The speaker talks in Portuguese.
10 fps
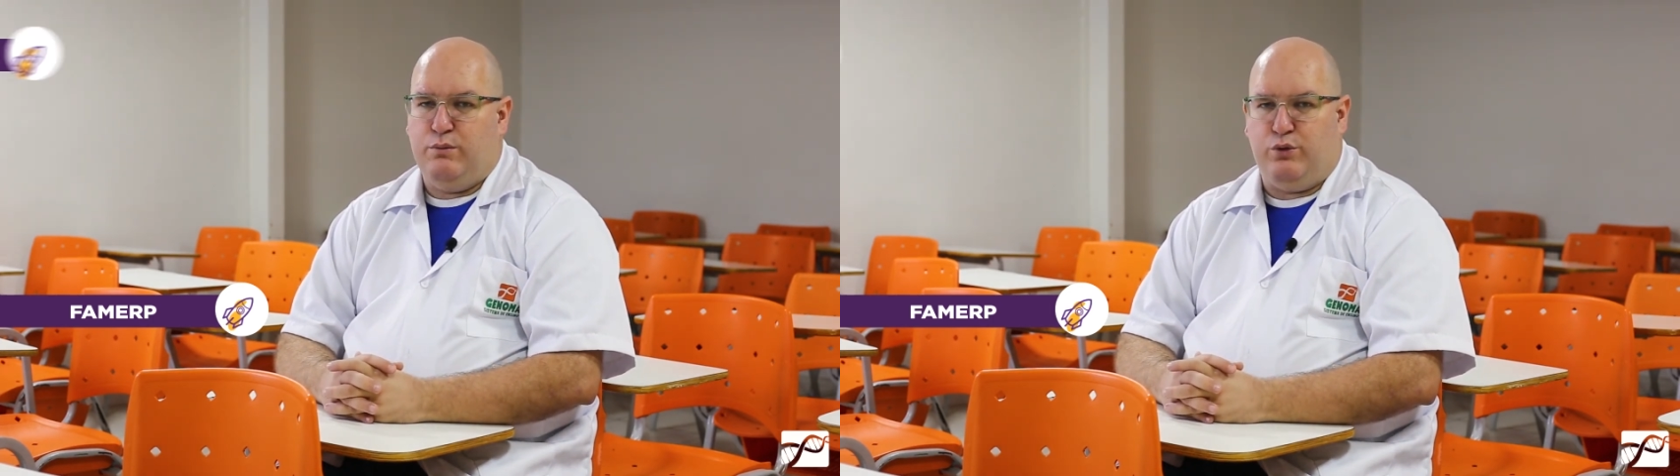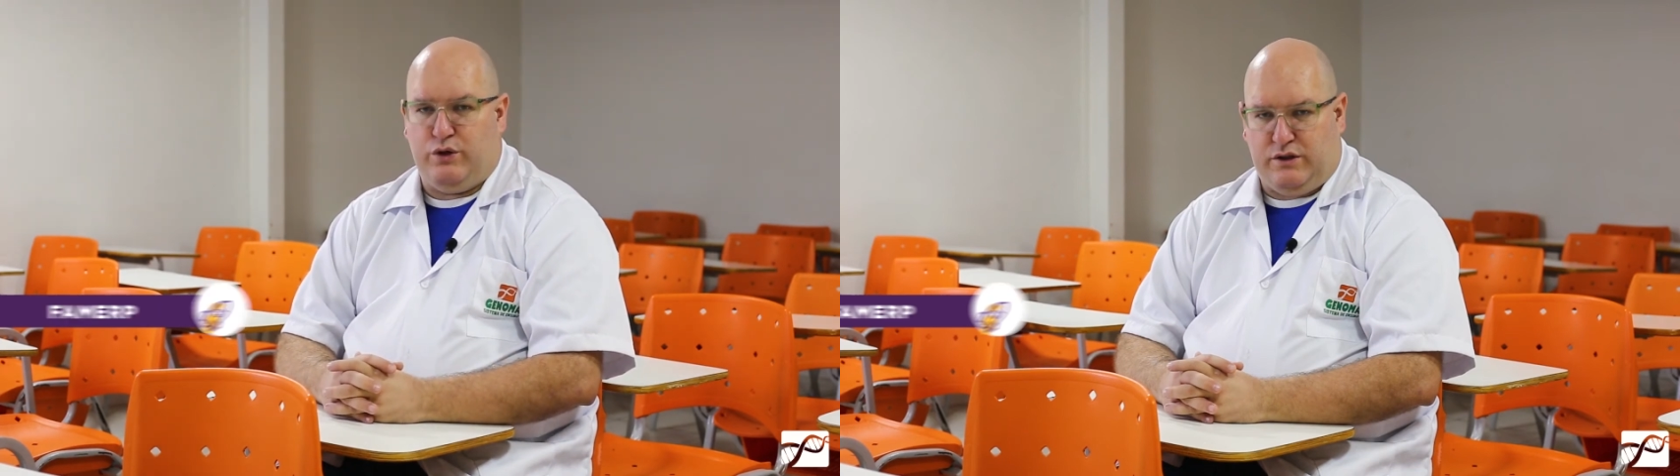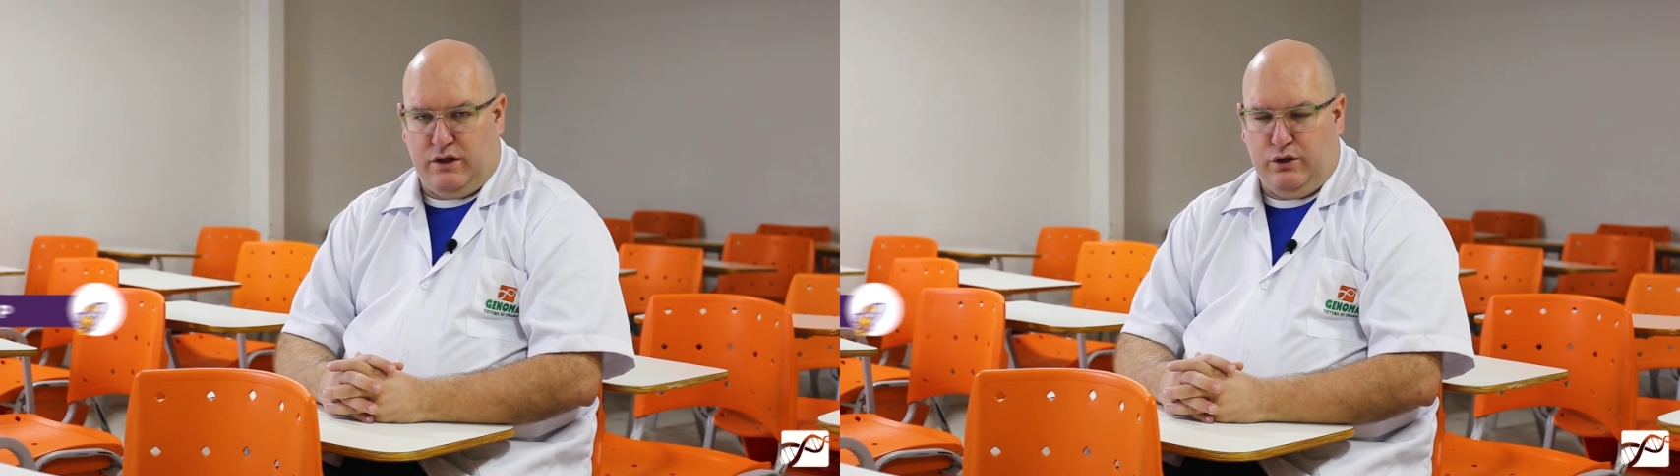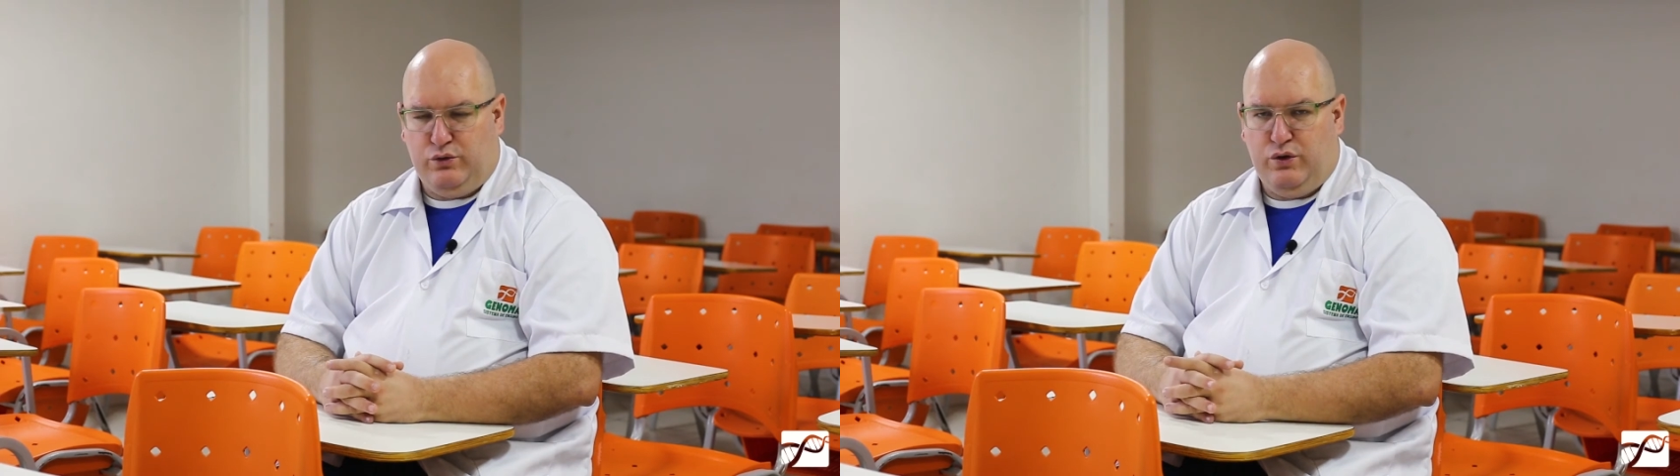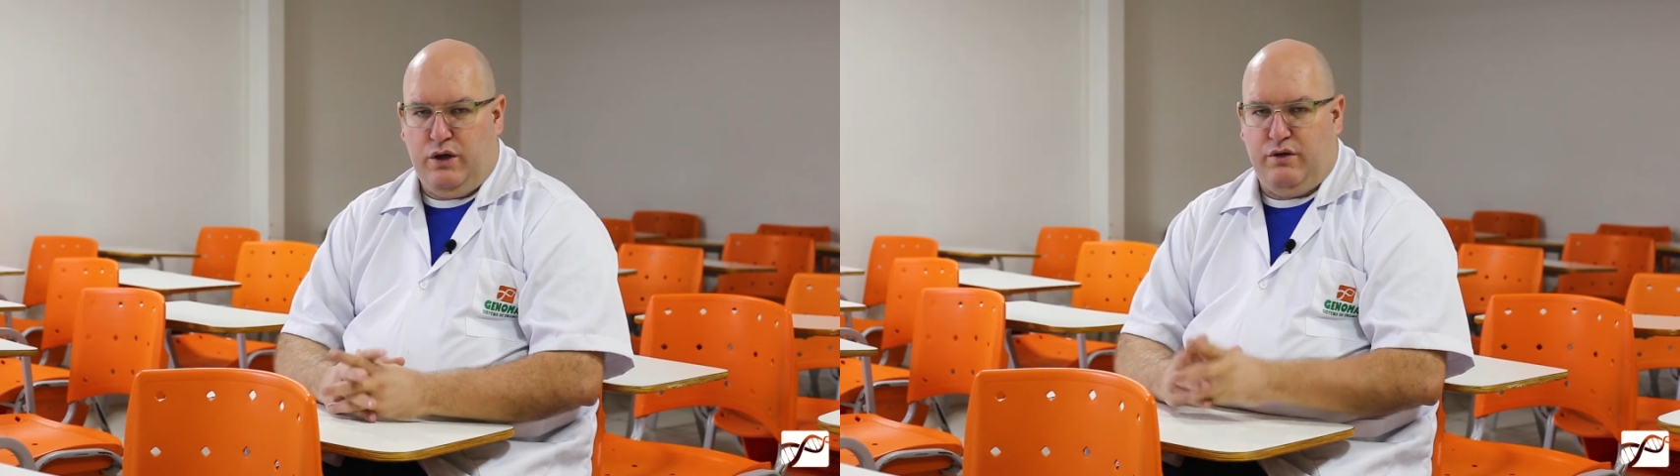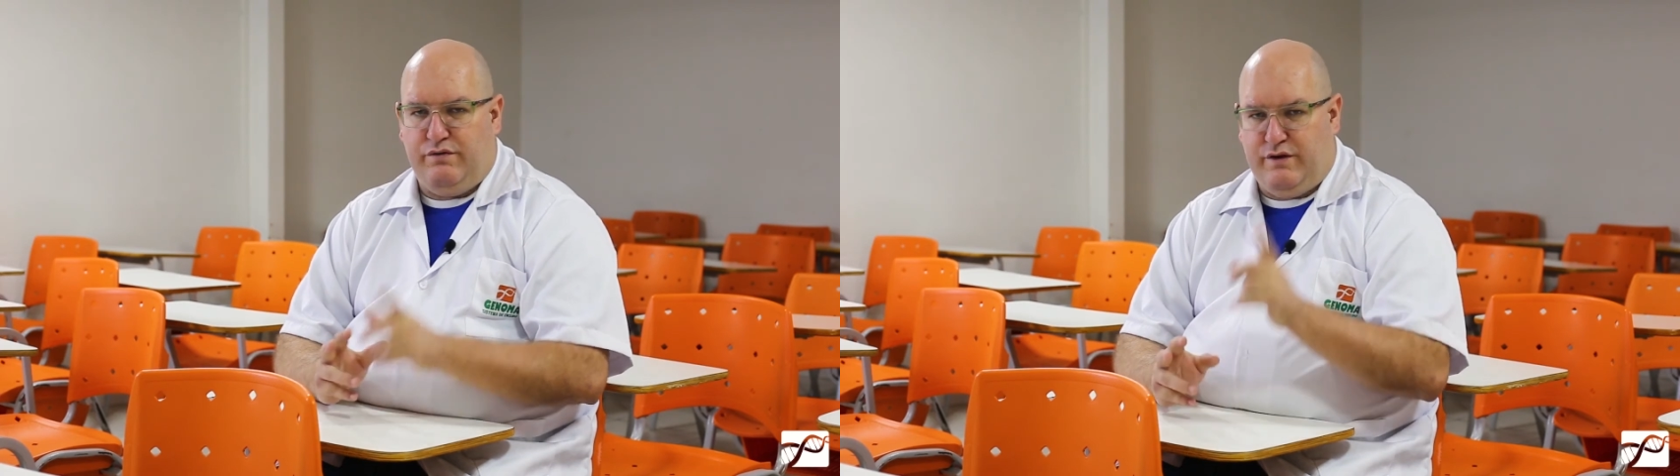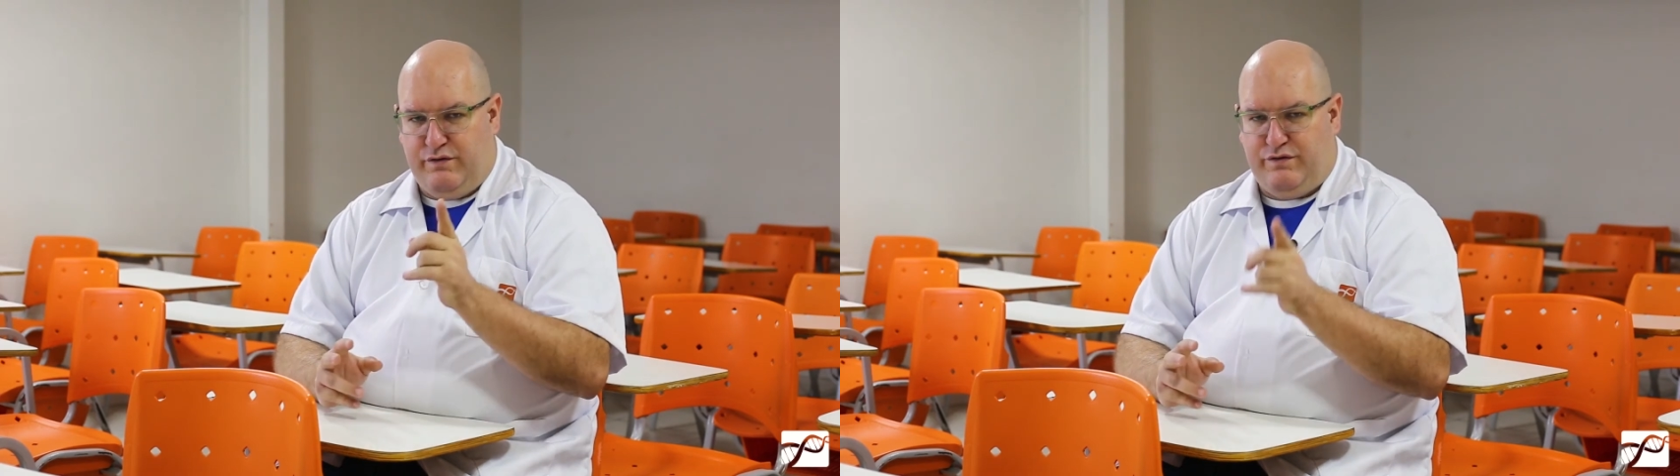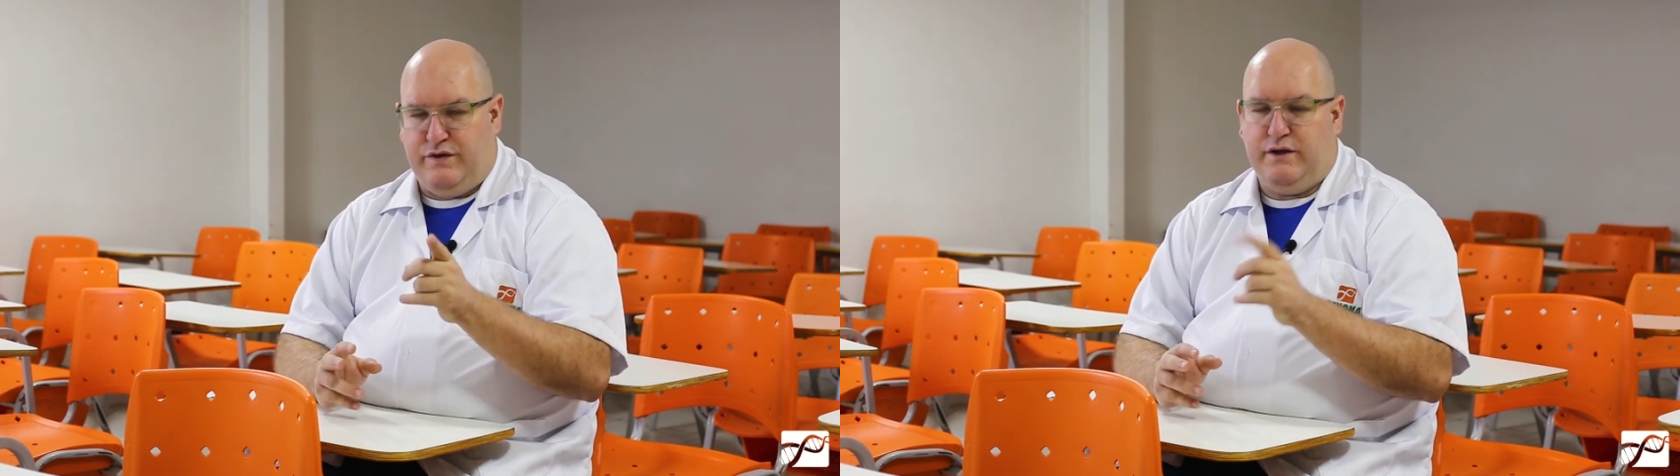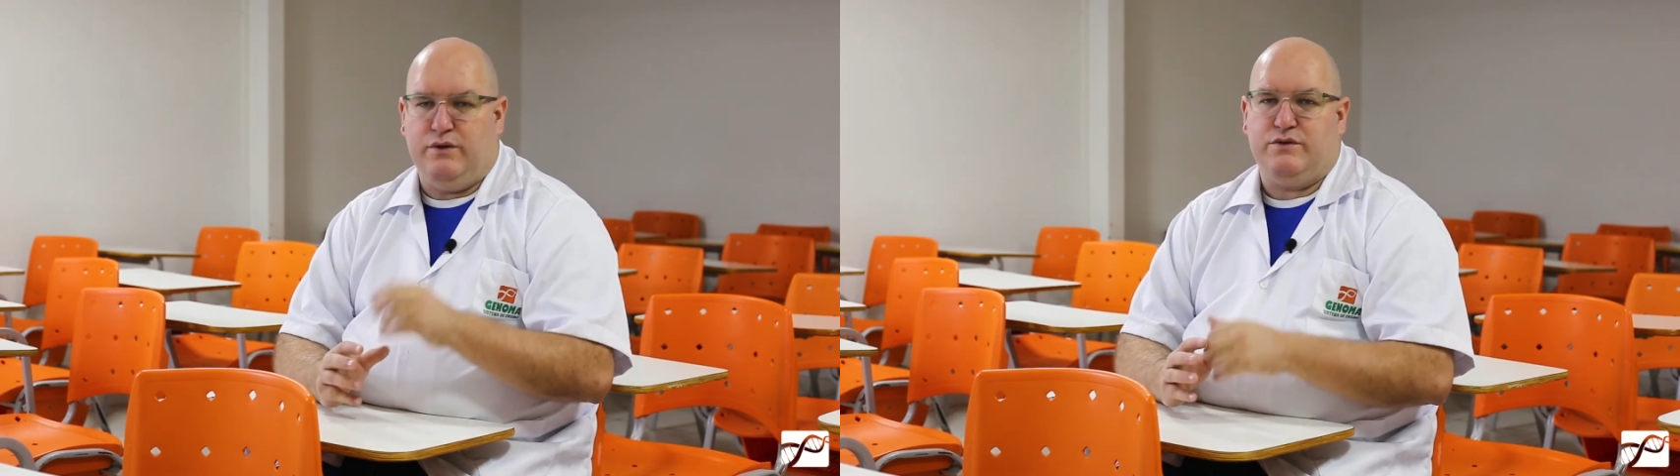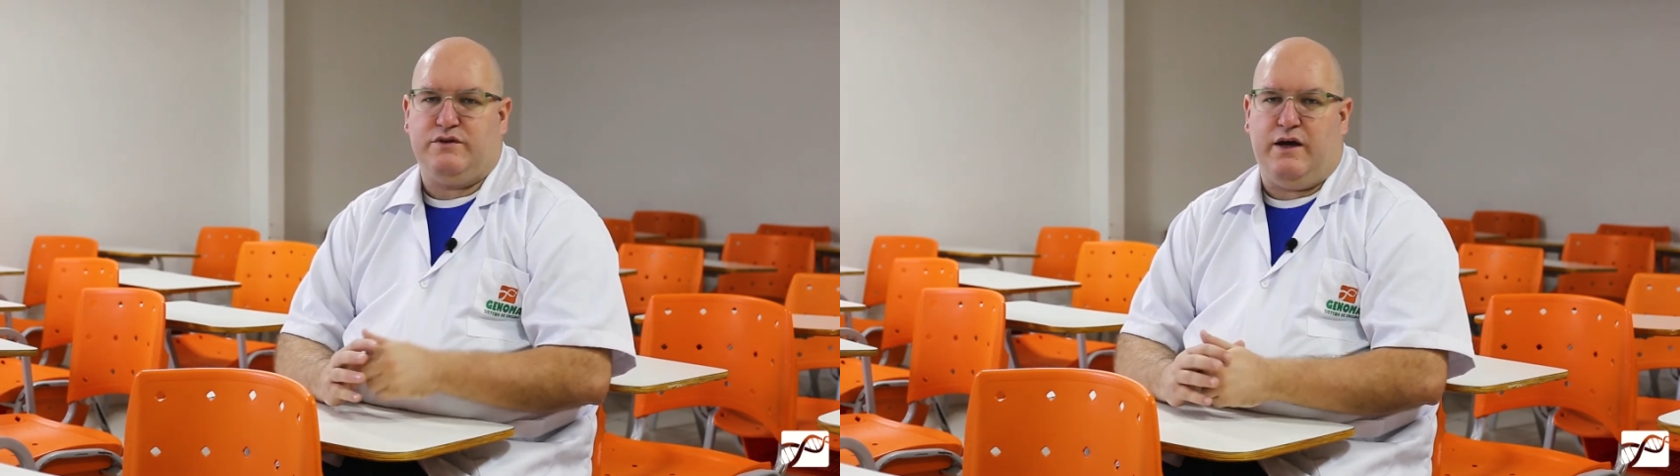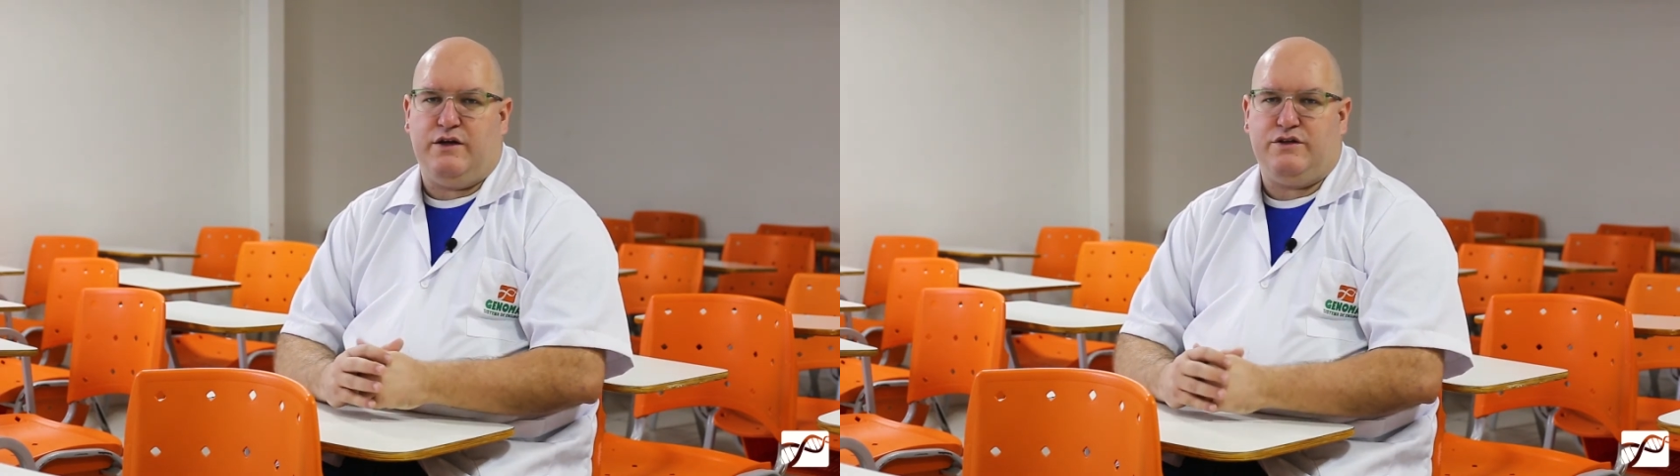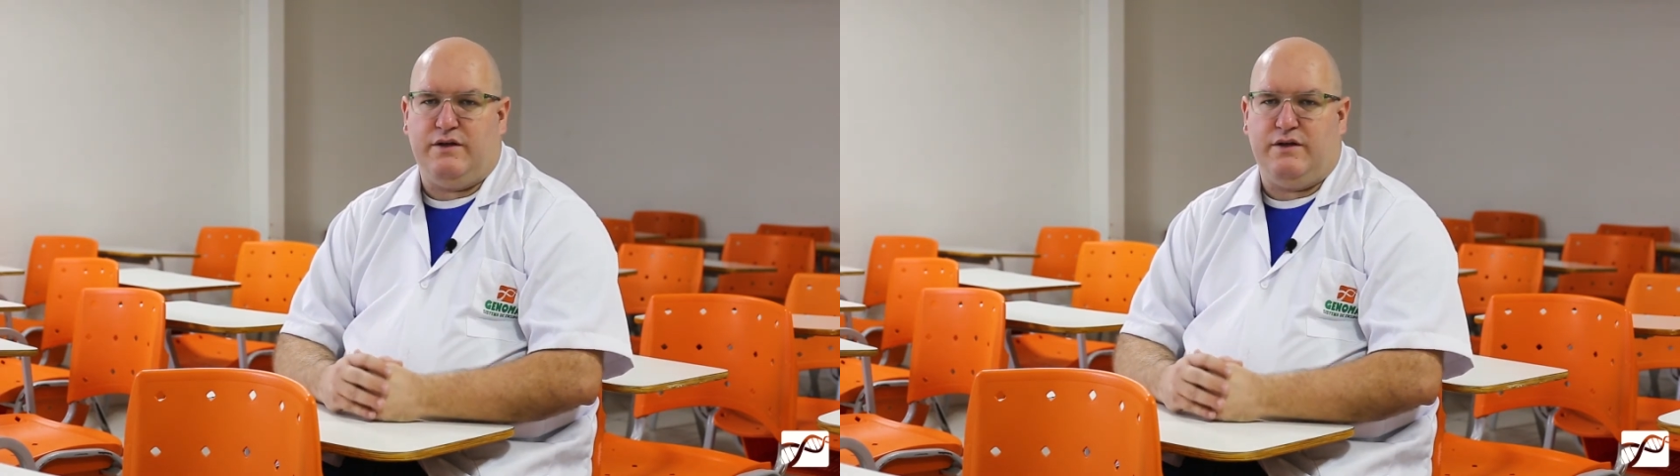portanto, verifique no site